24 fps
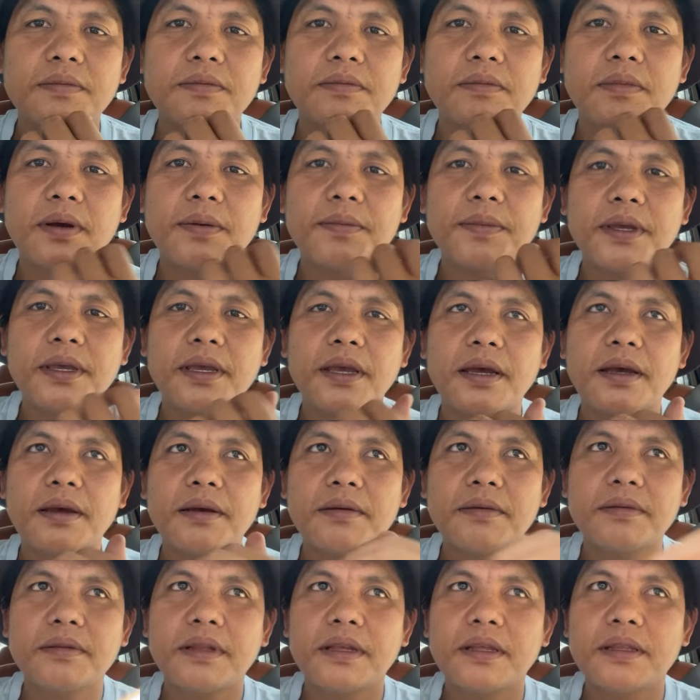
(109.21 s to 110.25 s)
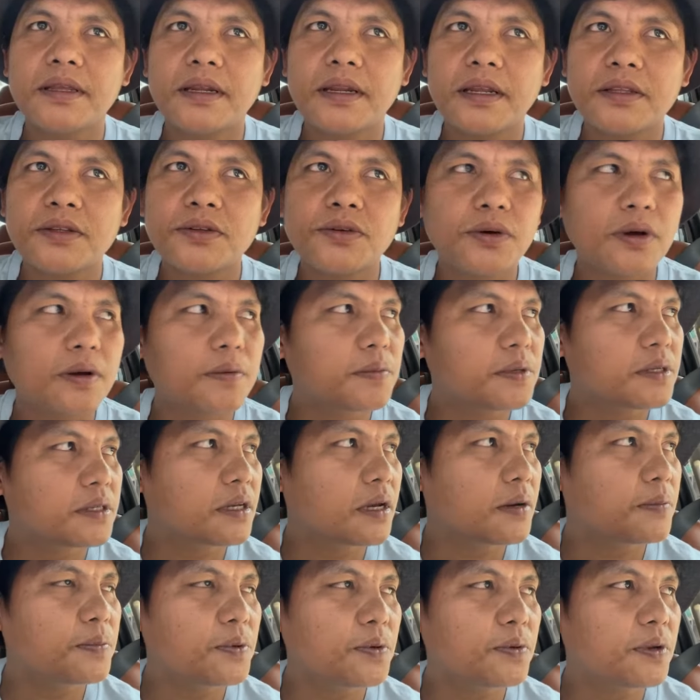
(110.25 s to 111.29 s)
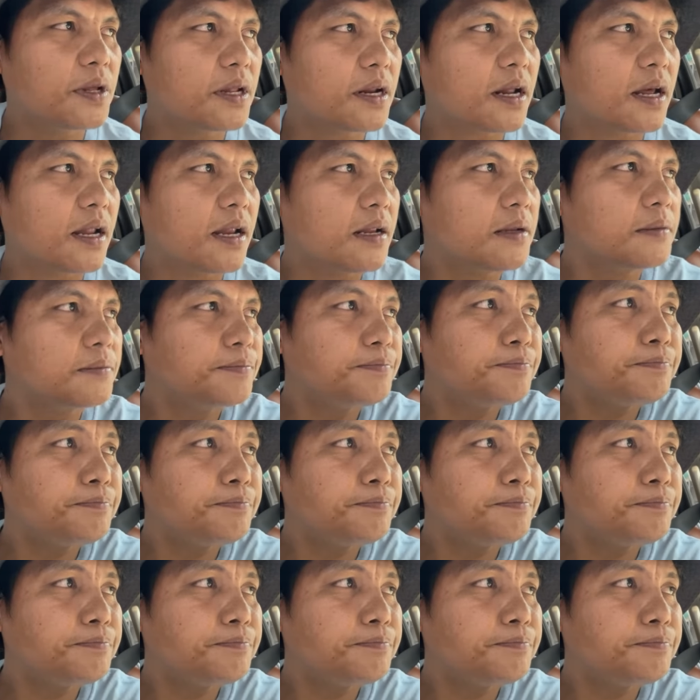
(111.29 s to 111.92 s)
mamaya didiretso kami sa funeral